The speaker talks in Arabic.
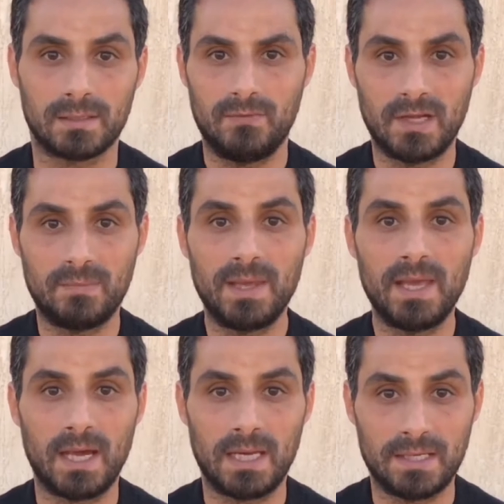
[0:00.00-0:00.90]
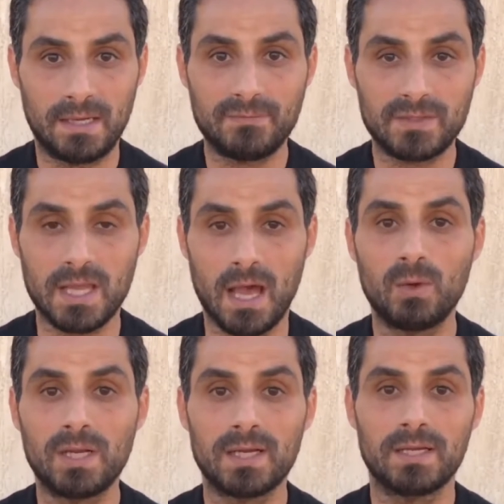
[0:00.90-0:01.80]
في البيع للنفس أو
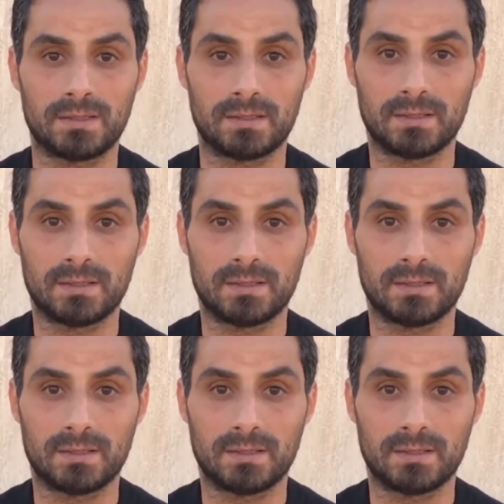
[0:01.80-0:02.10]
الغير